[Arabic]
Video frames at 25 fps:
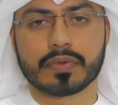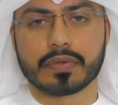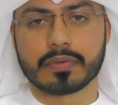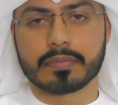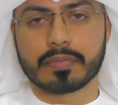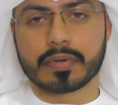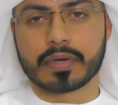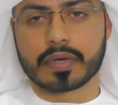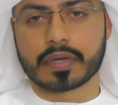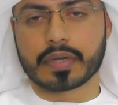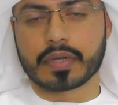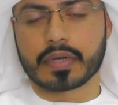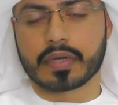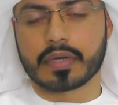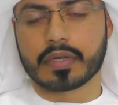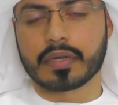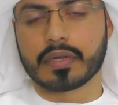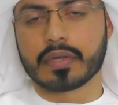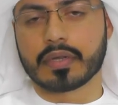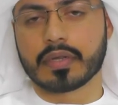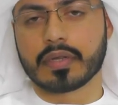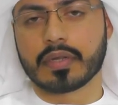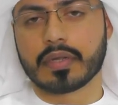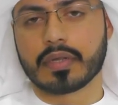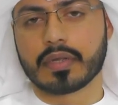عبارة
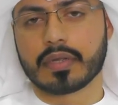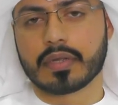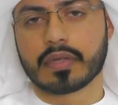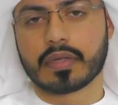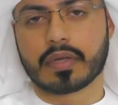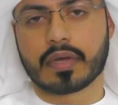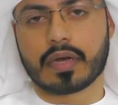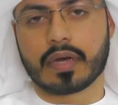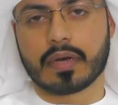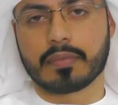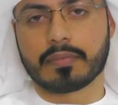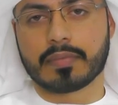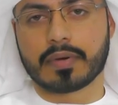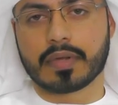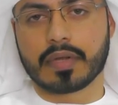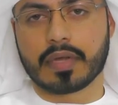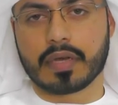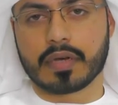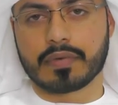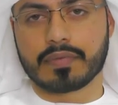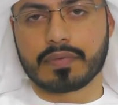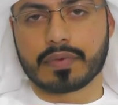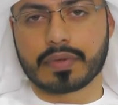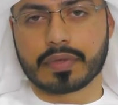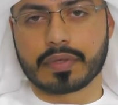عن أعمال
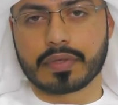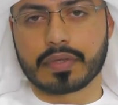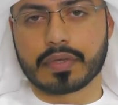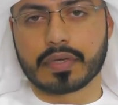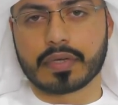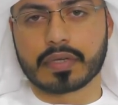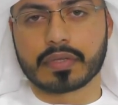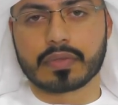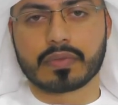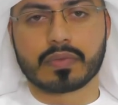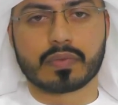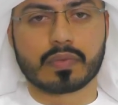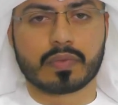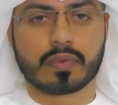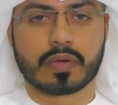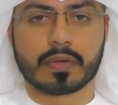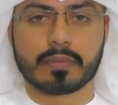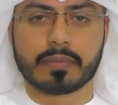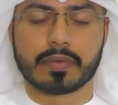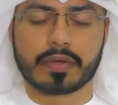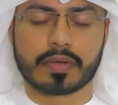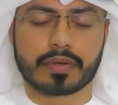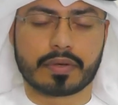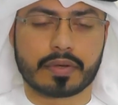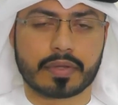حفريات
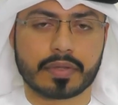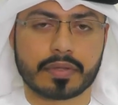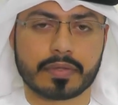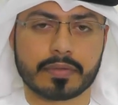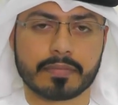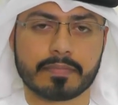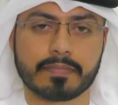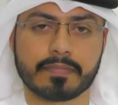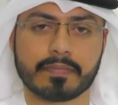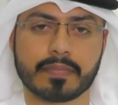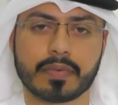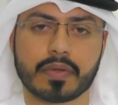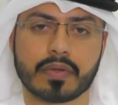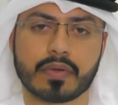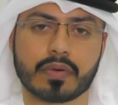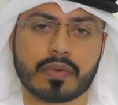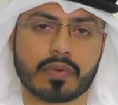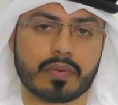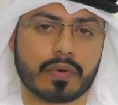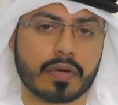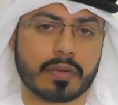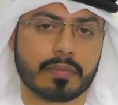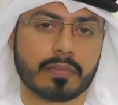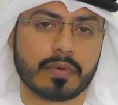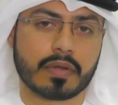وأعمال ردم
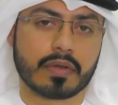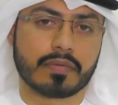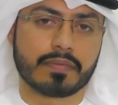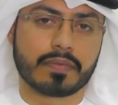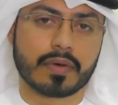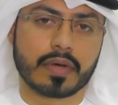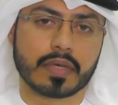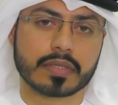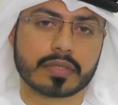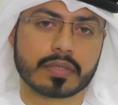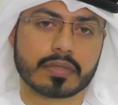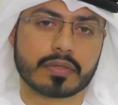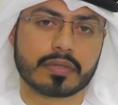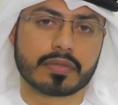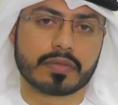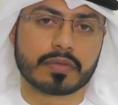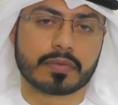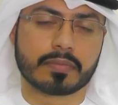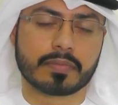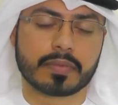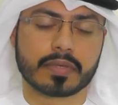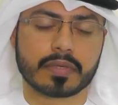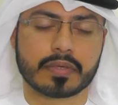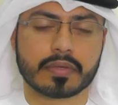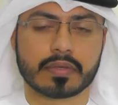وأعمال فحص
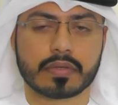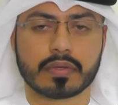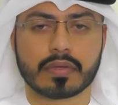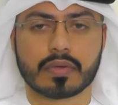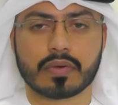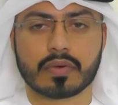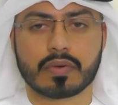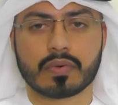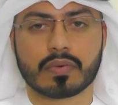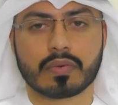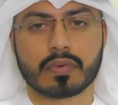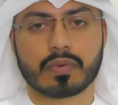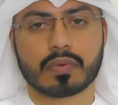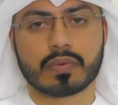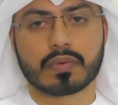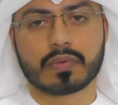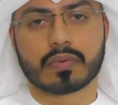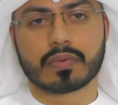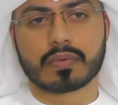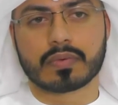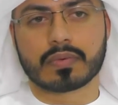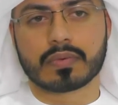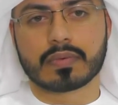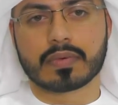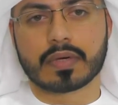التربة
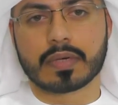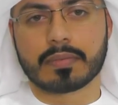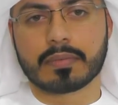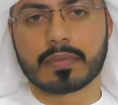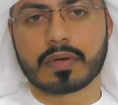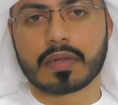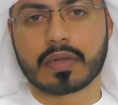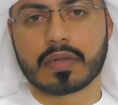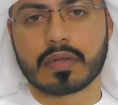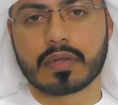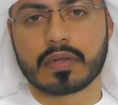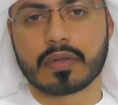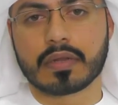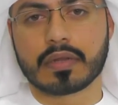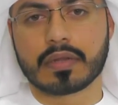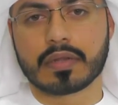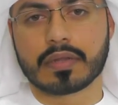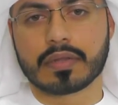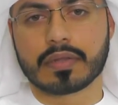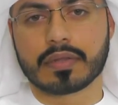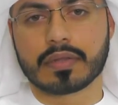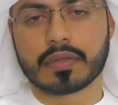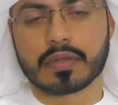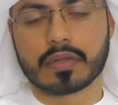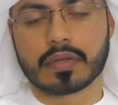وأعمال
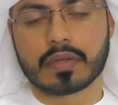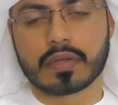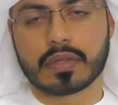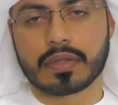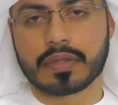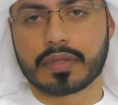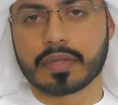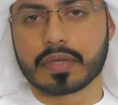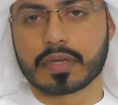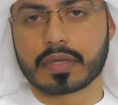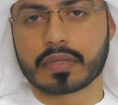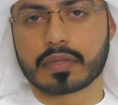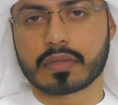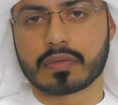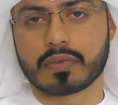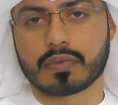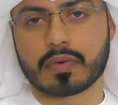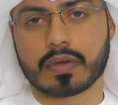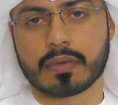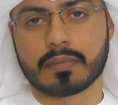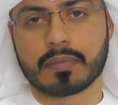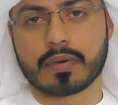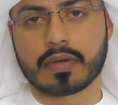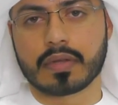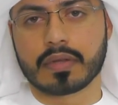الدكت
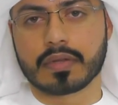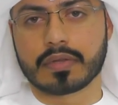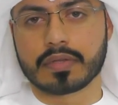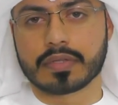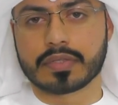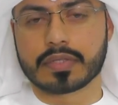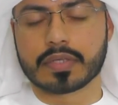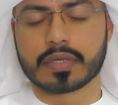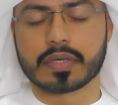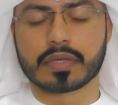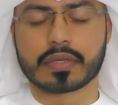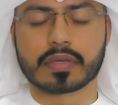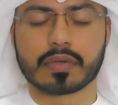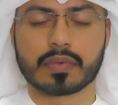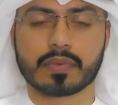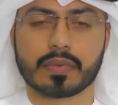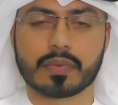وأعمال النجارة